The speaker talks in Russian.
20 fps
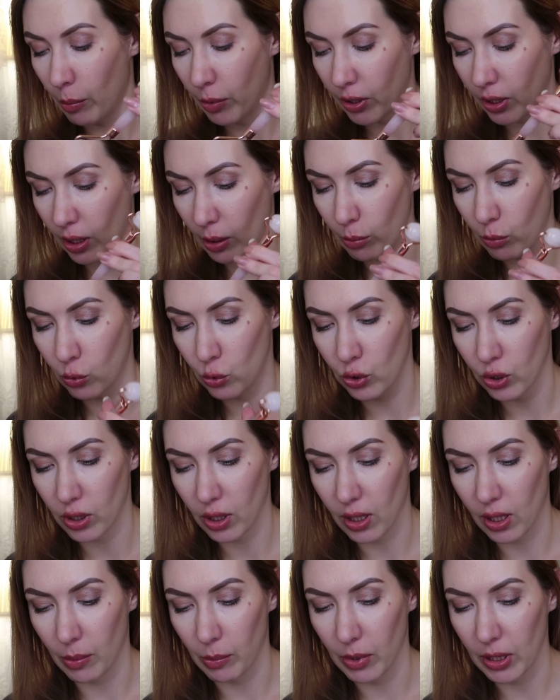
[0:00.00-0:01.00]
потому
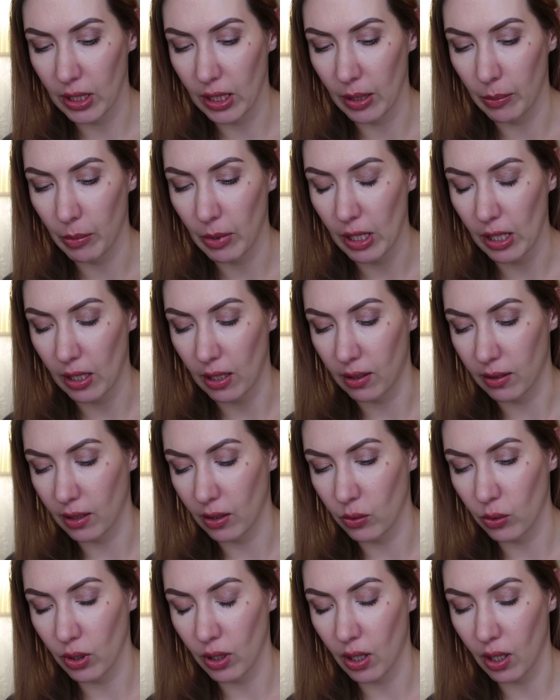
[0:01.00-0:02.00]
что минерал
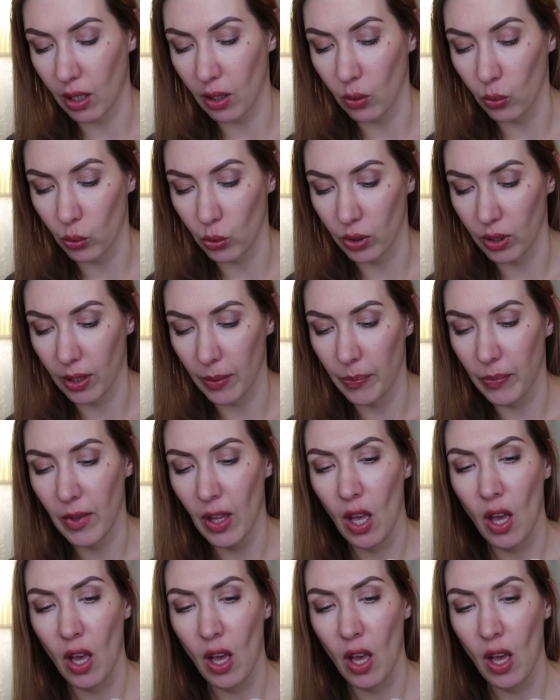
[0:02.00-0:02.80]
такой холодный.